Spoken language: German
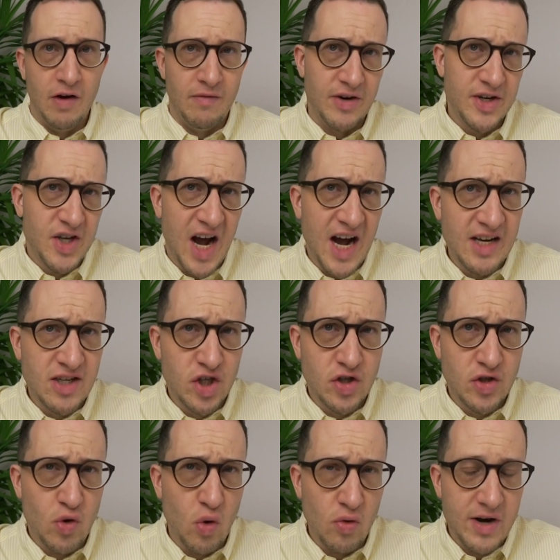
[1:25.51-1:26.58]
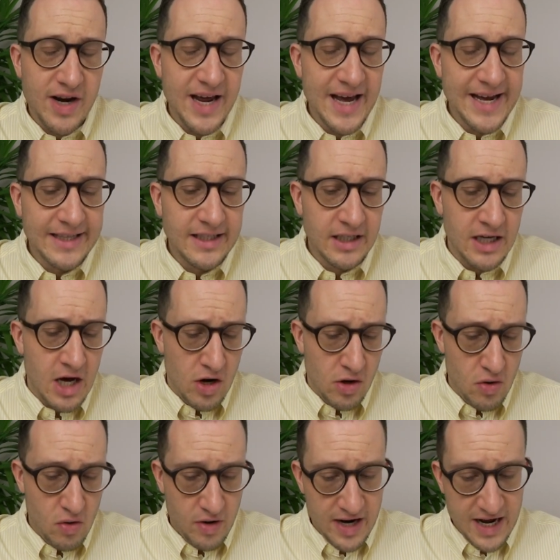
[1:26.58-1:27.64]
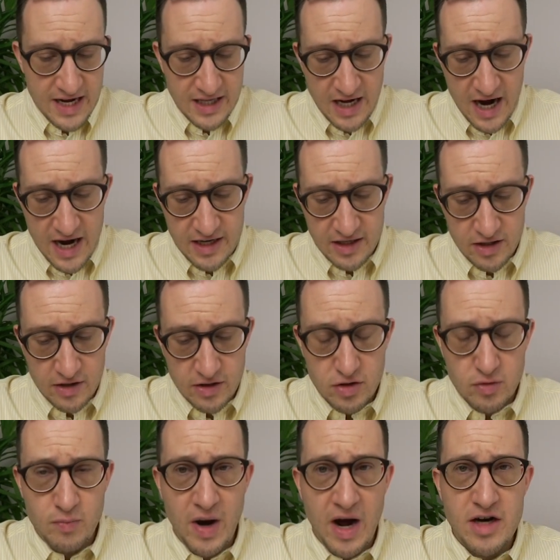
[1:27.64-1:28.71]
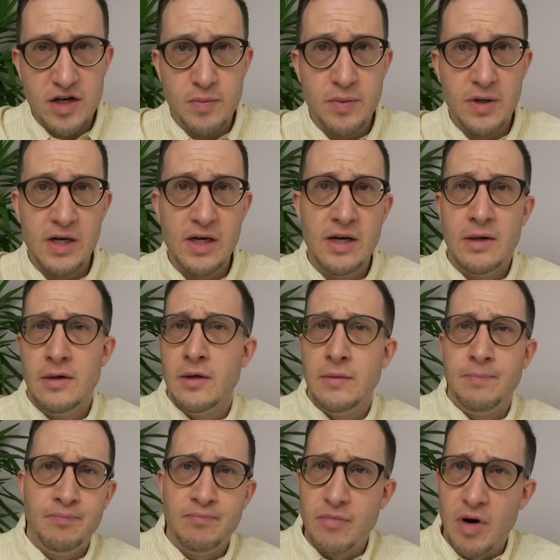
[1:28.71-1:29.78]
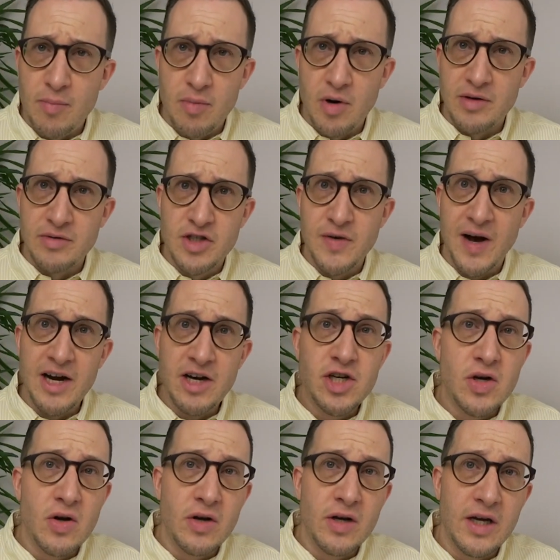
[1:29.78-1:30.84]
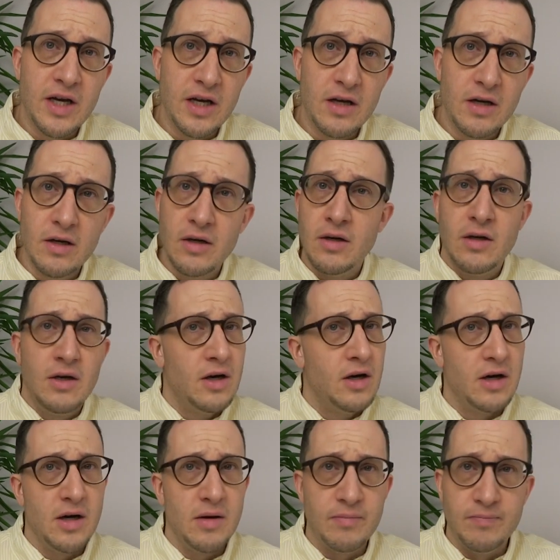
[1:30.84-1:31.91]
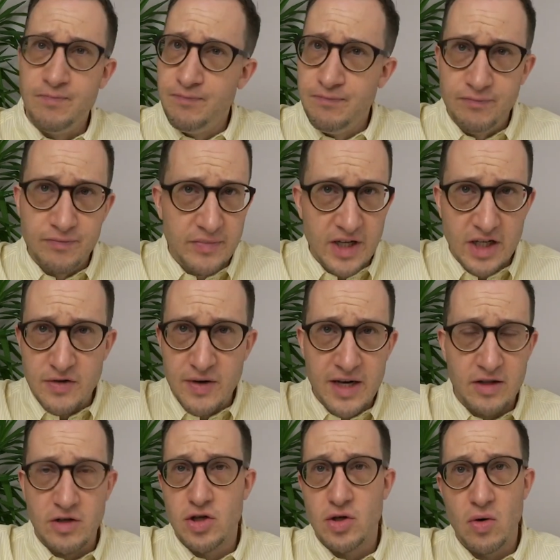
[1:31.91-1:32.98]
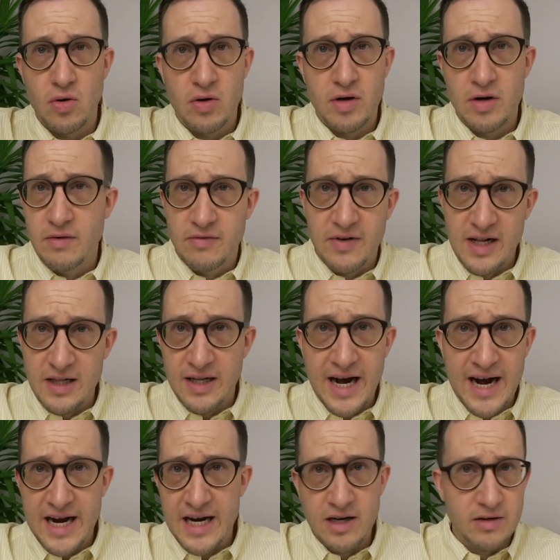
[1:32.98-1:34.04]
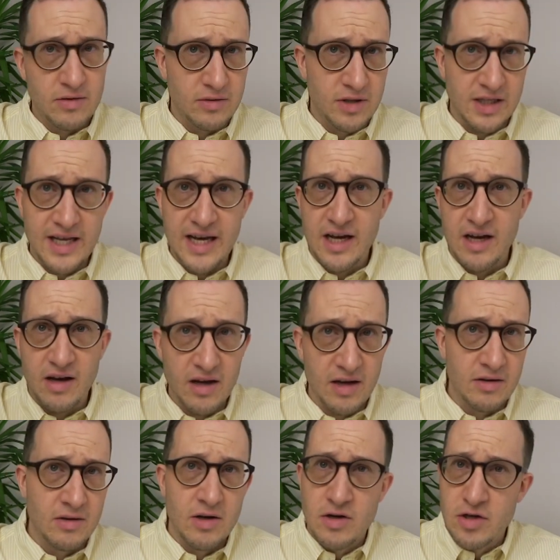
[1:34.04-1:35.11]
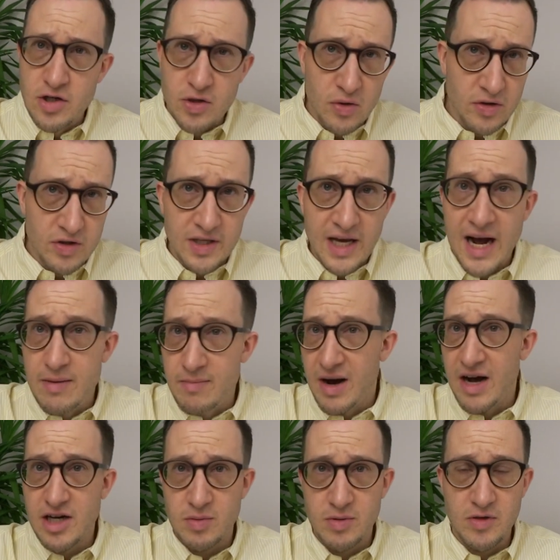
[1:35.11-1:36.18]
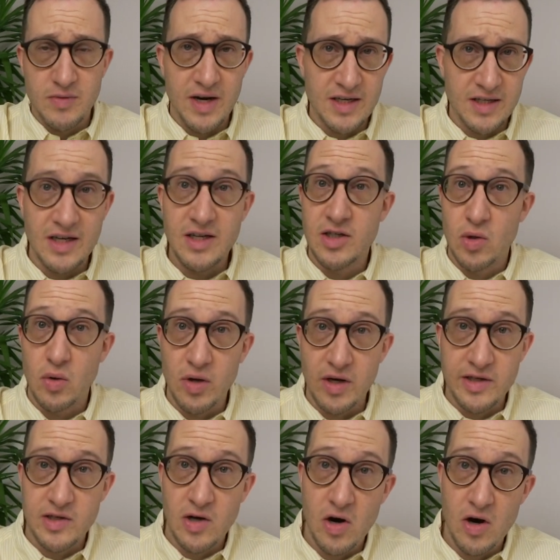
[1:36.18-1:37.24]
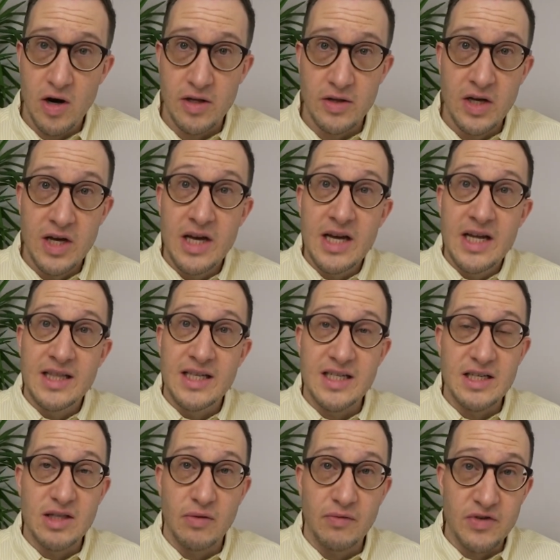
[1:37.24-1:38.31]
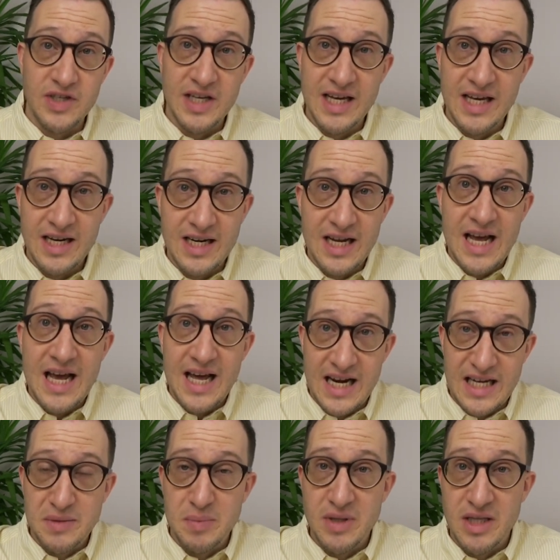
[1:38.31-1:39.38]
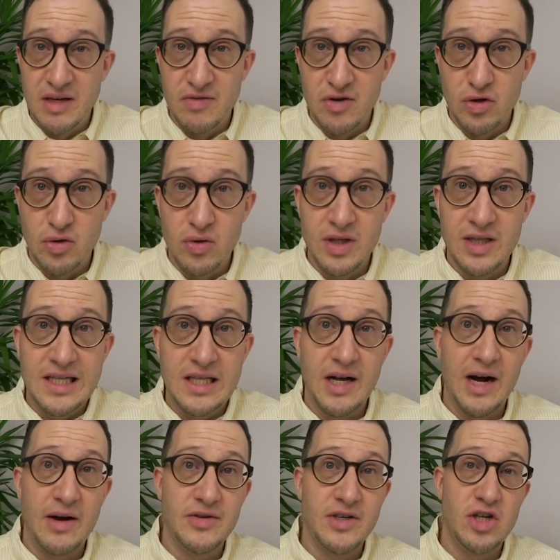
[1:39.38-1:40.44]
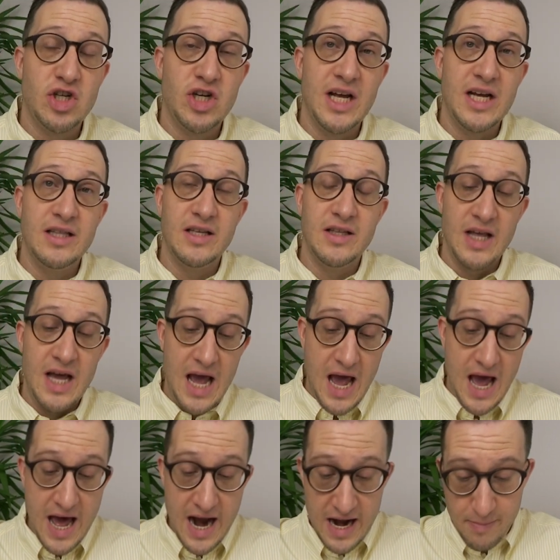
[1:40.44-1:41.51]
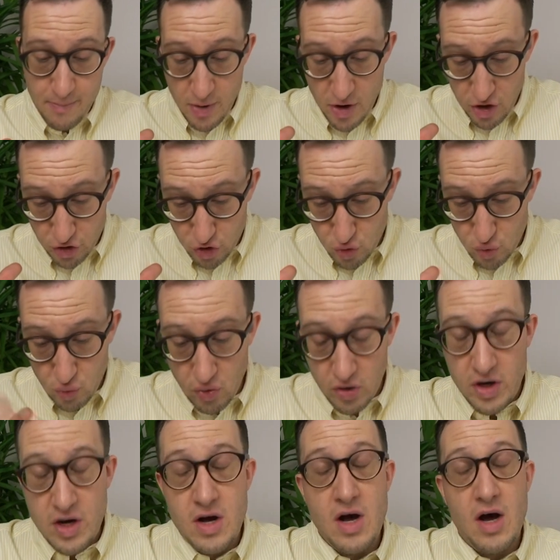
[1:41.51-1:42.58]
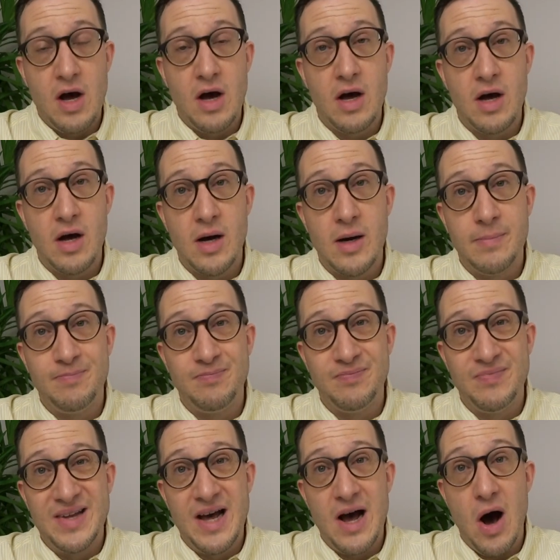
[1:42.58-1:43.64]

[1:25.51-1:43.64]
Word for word: Was heißt das konkret? Konkret heißt das zum Beispiel, man baut zweistöckig, ähm, der zweite Stock fällt ein, die Decke stürzt ein, beispielsweise solche Sachen, die sind dann versichert, respektive natürlich die daraus entstehenden Reparaturarbeiten.